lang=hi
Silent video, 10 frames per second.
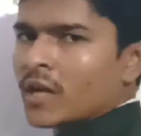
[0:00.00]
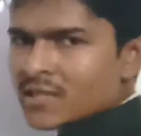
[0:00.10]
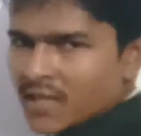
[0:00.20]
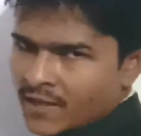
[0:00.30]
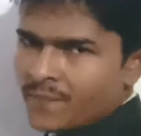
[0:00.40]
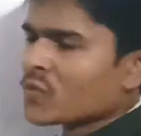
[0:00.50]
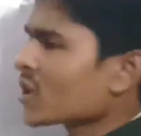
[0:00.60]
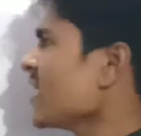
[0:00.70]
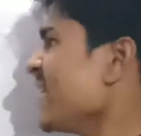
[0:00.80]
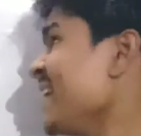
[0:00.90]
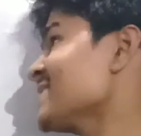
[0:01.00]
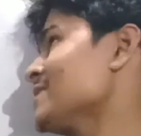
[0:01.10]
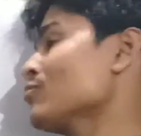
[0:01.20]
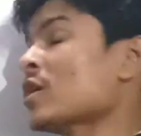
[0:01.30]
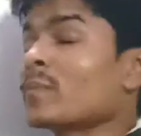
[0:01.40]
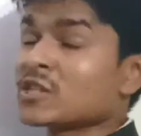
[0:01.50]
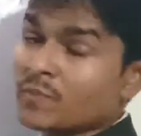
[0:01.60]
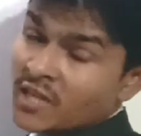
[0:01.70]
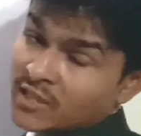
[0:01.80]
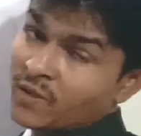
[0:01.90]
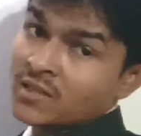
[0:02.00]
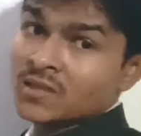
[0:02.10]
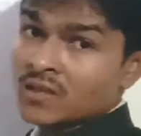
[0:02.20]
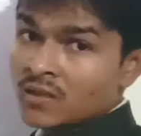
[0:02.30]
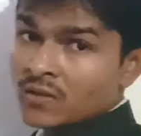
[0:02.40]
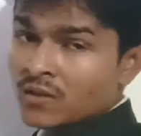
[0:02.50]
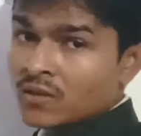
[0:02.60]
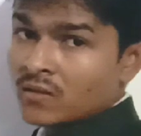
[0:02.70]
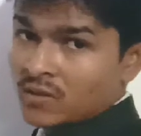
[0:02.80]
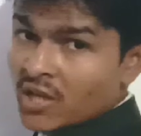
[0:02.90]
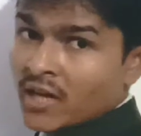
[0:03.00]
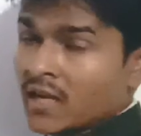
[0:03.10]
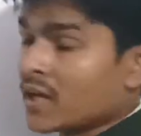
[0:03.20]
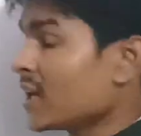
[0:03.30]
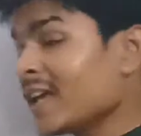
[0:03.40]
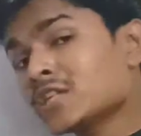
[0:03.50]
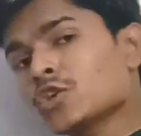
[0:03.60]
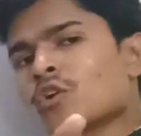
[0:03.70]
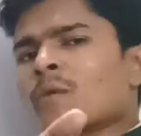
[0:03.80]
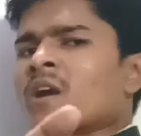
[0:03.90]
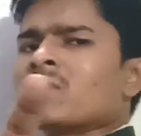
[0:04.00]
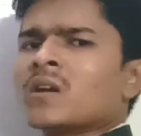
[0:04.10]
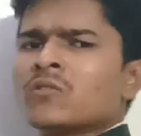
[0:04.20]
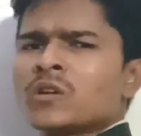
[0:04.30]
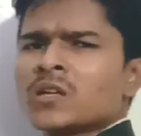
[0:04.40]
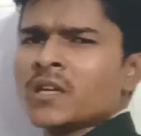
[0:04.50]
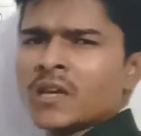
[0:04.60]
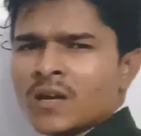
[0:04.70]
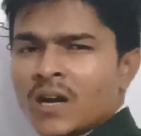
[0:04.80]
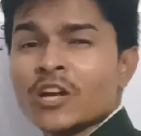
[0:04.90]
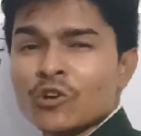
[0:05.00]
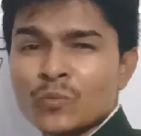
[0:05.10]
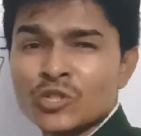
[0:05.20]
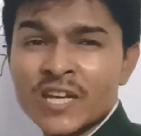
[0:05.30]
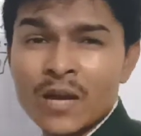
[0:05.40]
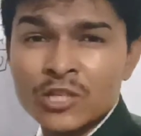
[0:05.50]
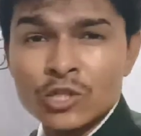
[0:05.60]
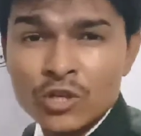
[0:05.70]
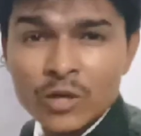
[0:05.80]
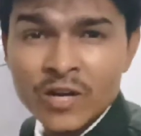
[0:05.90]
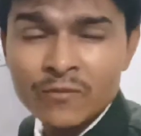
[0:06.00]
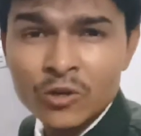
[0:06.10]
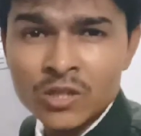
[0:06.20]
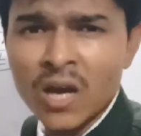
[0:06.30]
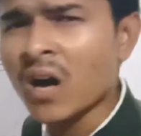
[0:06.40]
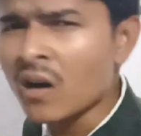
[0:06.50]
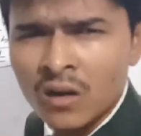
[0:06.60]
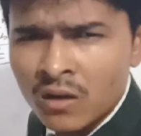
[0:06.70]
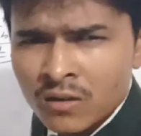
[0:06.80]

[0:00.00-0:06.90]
होना ही चाहिए ए एक्स स्क्वायर प्लस बी एक्स प्लस सी ठीक है ना ए जीरो के बराबर नहीं होना चाहिए अगर कोई पूछे क्या बी जीरो के बराबर हो जाए हाँ, हाँ,